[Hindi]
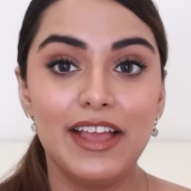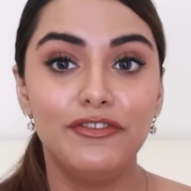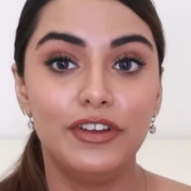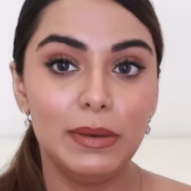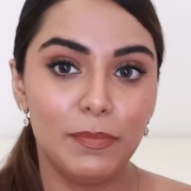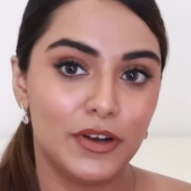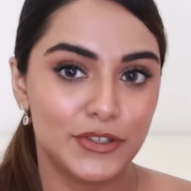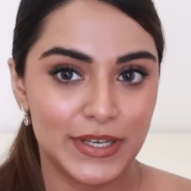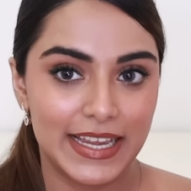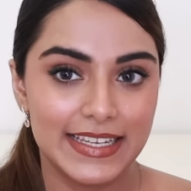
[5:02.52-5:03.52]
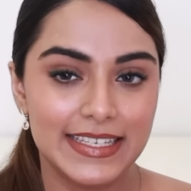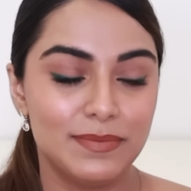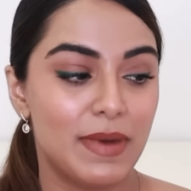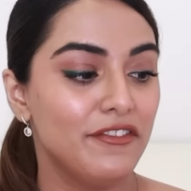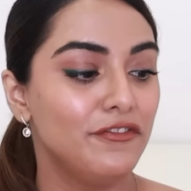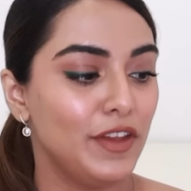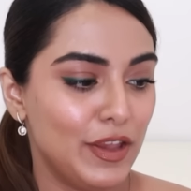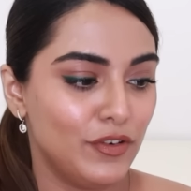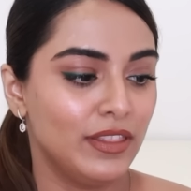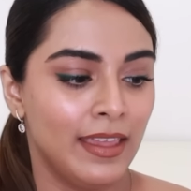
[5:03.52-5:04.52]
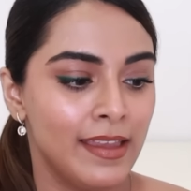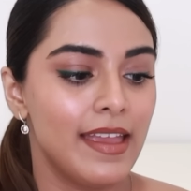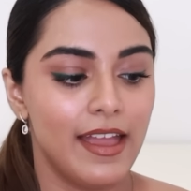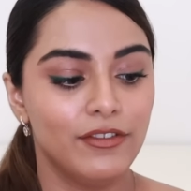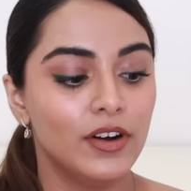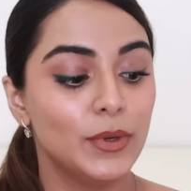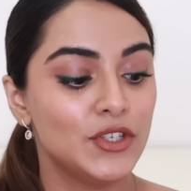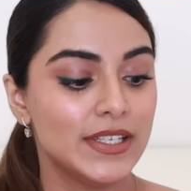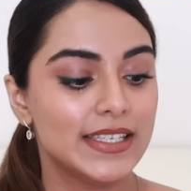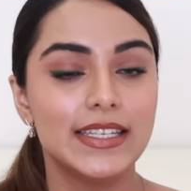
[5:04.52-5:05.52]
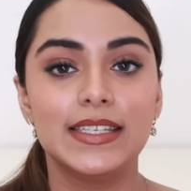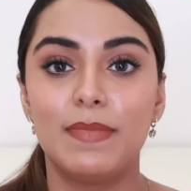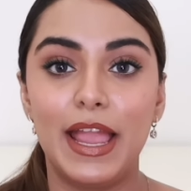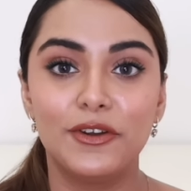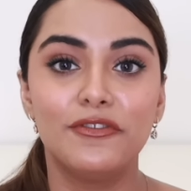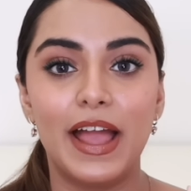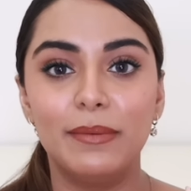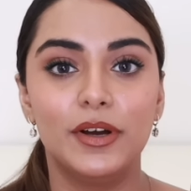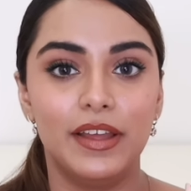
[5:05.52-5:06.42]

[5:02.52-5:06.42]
आई हैव रीपर्चेज माई फेवरेट थिंग एवर विच इज दिस माइक्रोफाइबर